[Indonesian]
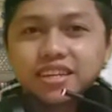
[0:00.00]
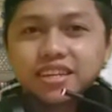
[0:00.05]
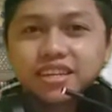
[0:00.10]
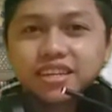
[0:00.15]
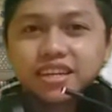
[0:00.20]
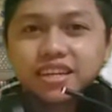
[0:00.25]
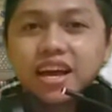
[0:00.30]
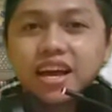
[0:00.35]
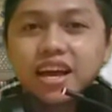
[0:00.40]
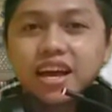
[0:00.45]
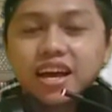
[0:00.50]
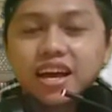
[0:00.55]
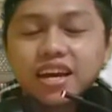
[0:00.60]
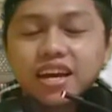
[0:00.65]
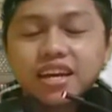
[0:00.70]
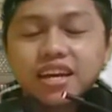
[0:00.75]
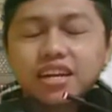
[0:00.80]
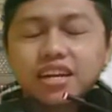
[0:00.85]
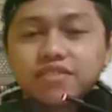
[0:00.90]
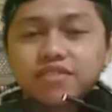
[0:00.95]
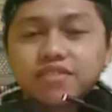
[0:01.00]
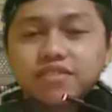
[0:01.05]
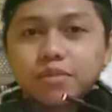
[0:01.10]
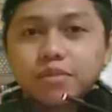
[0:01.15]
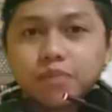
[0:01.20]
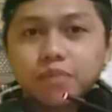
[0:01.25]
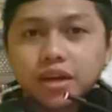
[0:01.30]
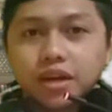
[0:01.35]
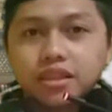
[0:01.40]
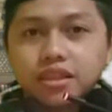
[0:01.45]
Nah, anak-anak level 4,
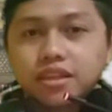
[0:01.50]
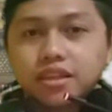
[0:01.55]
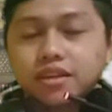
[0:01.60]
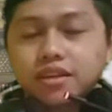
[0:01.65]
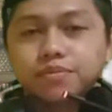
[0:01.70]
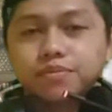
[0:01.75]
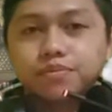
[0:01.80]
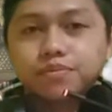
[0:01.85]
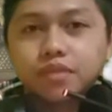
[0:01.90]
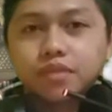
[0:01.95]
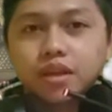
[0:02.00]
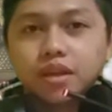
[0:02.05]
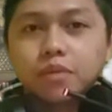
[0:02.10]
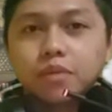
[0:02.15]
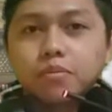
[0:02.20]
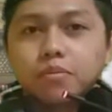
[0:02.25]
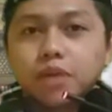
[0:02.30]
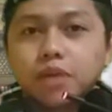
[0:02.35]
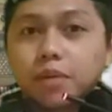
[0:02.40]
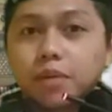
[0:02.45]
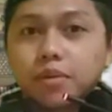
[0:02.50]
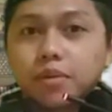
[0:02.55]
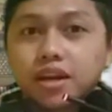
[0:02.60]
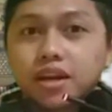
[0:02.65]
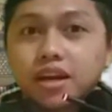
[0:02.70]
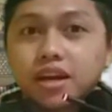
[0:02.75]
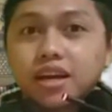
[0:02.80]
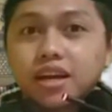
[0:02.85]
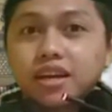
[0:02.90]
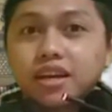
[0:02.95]
bagaimana
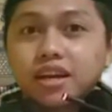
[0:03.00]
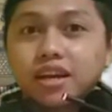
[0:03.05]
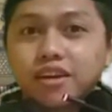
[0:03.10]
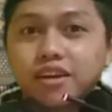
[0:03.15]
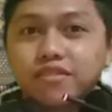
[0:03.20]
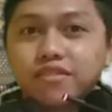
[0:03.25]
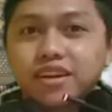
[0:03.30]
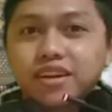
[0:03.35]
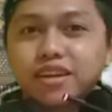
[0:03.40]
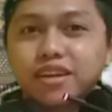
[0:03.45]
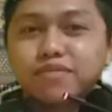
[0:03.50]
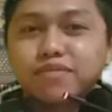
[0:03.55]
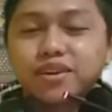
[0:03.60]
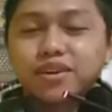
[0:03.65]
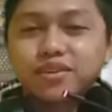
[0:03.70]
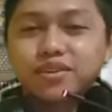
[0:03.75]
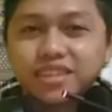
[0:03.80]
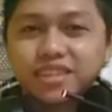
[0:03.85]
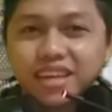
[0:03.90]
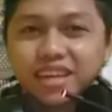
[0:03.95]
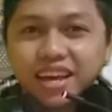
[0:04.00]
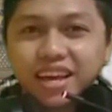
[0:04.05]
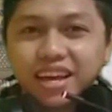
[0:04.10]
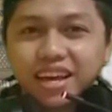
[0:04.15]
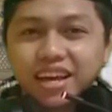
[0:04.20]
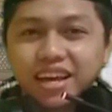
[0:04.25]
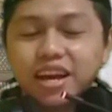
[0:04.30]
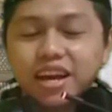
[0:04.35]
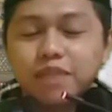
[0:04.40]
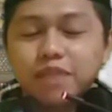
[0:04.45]
dengan hafalan
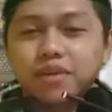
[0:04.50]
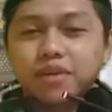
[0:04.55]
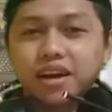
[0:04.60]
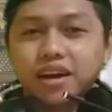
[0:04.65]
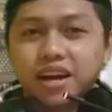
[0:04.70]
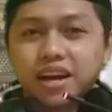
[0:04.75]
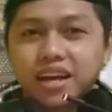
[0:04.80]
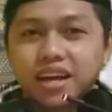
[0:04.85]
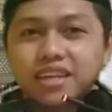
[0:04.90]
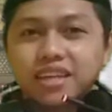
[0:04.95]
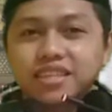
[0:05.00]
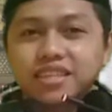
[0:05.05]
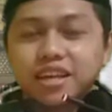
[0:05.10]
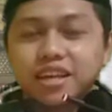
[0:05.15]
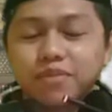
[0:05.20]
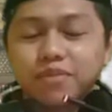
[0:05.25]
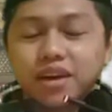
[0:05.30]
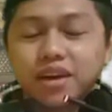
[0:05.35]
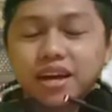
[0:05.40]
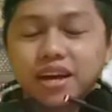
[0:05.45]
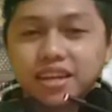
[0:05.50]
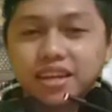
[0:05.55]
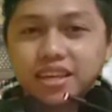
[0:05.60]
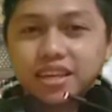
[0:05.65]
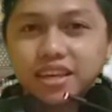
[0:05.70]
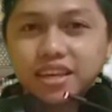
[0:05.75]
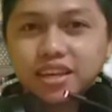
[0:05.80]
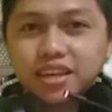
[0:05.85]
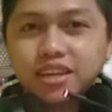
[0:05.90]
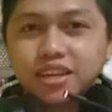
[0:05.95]
barunya? Apakah setiap
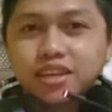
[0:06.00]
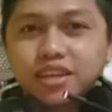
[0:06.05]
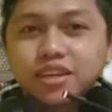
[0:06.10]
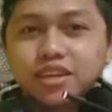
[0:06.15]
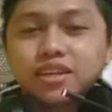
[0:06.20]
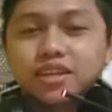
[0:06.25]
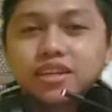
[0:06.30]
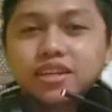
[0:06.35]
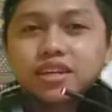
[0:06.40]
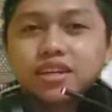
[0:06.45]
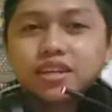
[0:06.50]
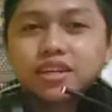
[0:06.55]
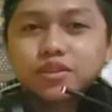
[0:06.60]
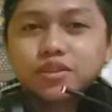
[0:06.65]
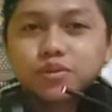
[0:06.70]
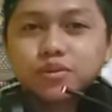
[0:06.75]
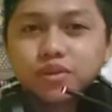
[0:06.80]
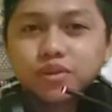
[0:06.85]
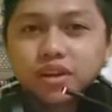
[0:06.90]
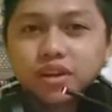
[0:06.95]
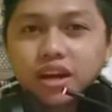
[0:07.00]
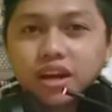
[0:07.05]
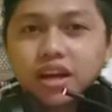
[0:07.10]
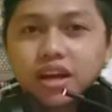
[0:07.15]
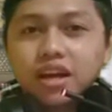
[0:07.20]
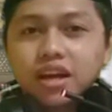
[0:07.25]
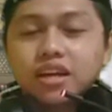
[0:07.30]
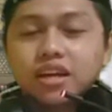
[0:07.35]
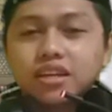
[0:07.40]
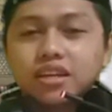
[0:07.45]
hari
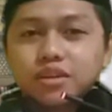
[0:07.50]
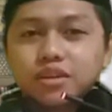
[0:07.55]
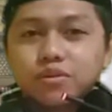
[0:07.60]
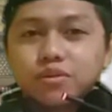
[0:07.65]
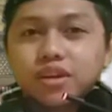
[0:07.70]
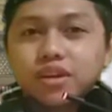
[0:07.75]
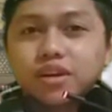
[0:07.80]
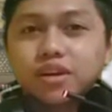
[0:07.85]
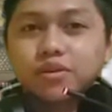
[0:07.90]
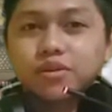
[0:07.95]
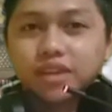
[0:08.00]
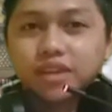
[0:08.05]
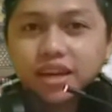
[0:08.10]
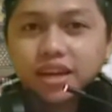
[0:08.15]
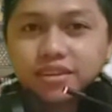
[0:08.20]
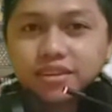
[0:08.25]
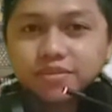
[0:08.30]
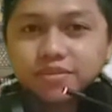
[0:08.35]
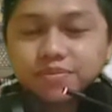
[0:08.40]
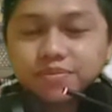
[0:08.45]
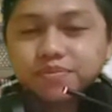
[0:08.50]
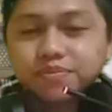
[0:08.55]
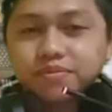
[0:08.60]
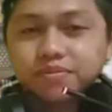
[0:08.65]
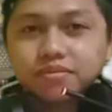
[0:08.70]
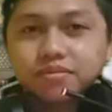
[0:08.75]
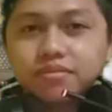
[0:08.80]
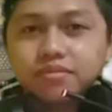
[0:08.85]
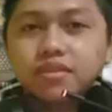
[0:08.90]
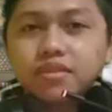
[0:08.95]
suka diulang-ulang
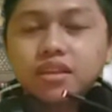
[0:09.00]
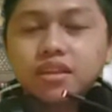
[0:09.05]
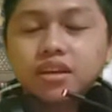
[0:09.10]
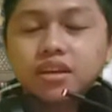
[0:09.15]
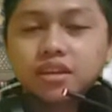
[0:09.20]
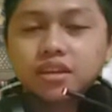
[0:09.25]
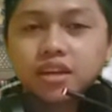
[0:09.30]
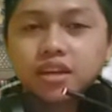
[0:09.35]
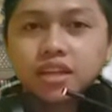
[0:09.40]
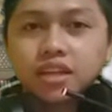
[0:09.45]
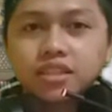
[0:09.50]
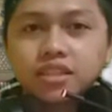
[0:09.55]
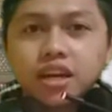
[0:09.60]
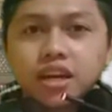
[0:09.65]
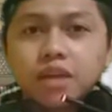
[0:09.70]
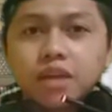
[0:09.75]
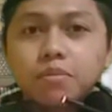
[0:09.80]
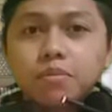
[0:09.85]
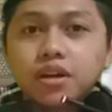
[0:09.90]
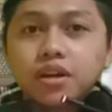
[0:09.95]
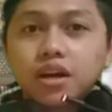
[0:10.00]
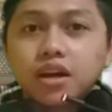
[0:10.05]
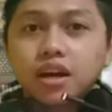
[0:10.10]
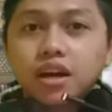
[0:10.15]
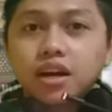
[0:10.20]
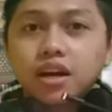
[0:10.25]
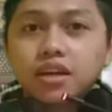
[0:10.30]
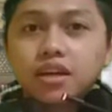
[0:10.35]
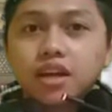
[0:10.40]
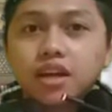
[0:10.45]
dengan cara
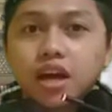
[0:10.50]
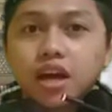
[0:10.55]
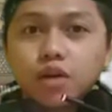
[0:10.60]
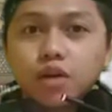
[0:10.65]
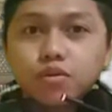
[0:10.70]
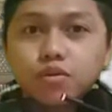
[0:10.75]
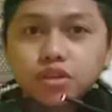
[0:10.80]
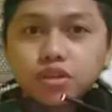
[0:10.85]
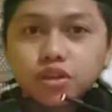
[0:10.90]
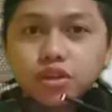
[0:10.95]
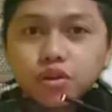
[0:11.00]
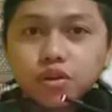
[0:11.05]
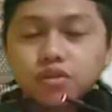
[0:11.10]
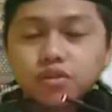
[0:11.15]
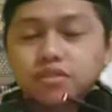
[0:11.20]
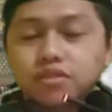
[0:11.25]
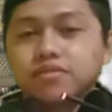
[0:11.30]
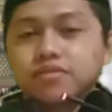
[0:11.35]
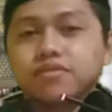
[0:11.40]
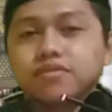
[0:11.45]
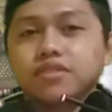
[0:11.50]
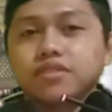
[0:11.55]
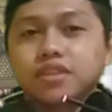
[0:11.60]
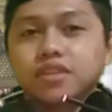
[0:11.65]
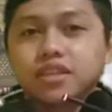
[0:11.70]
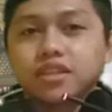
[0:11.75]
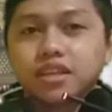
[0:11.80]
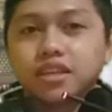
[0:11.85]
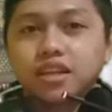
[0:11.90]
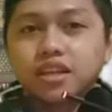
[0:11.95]
mendengarkan audio
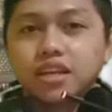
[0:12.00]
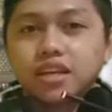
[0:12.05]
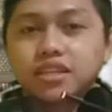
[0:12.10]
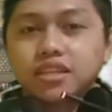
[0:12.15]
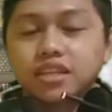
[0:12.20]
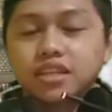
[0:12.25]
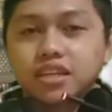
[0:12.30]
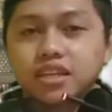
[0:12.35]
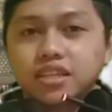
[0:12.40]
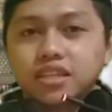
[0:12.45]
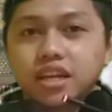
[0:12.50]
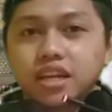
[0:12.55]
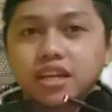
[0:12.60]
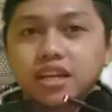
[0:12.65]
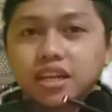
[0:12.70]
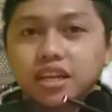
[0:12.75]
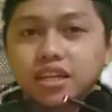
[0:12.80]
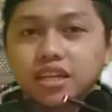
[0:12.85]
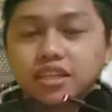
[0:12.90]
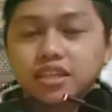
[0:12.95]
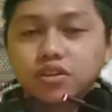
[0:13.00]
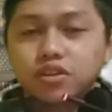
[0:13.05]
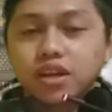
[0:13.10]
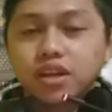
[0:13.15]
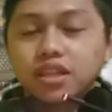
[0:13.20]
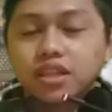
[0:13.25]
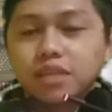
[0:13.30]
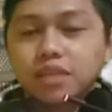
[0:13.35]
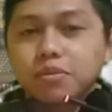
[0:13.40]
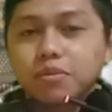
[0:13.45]
setelah selesai
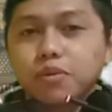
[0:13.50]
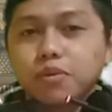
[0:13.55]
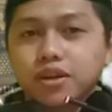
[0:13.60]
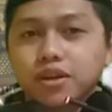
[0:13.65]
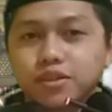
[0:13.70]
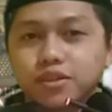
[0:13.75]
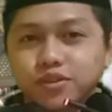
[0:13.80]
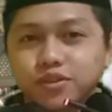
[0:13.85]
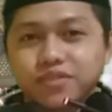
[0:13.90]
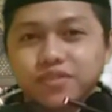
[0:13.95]
sholat lima waktu?